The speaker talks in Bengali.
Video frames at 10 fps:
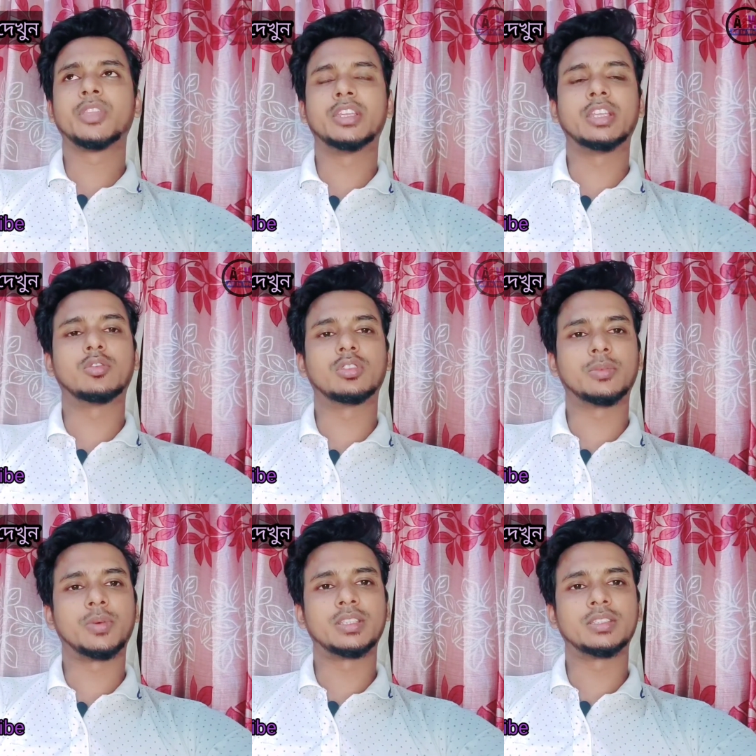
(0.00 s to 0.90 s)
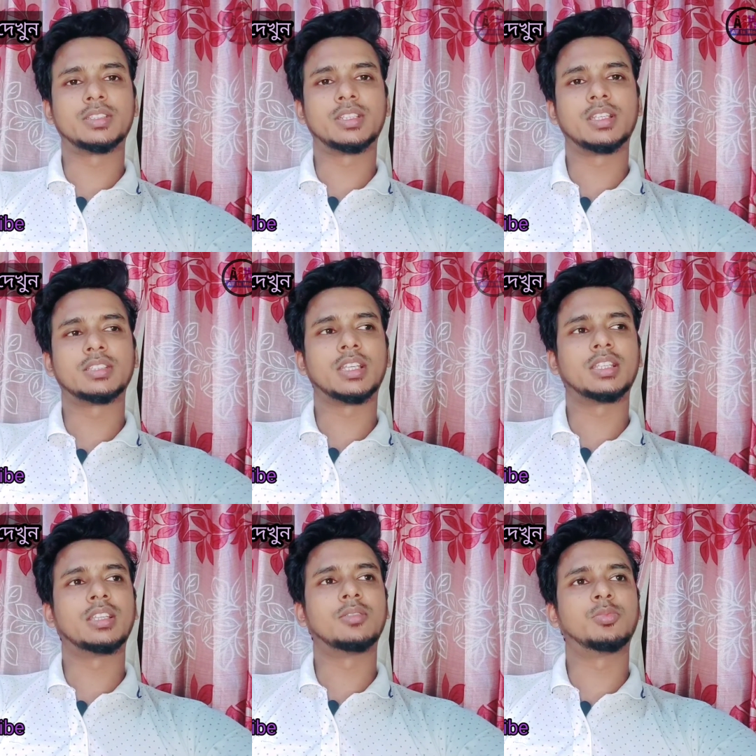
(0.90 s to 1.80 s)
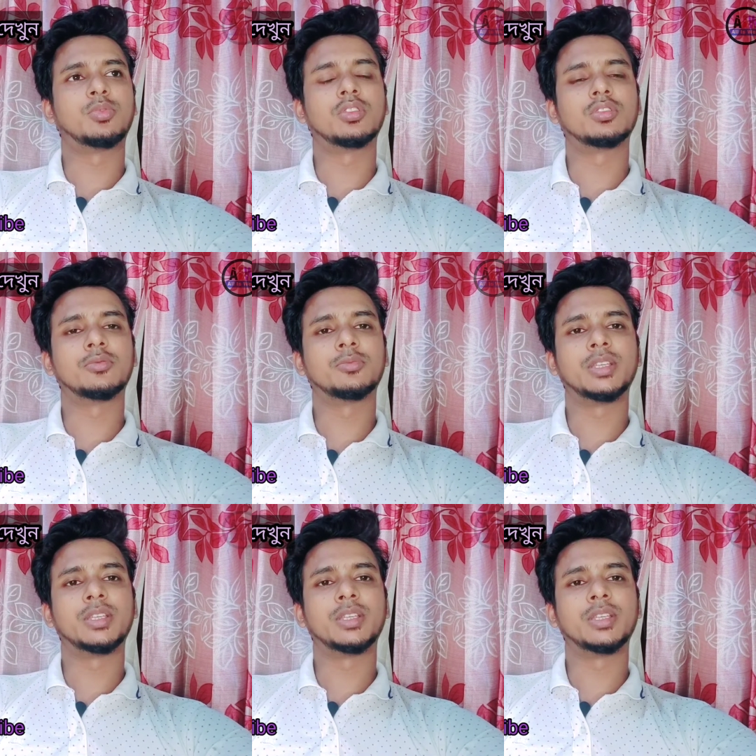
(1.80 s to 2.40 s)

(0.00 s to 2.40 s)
ঠিক করতে পারতেছেন না যাদের পুরাতন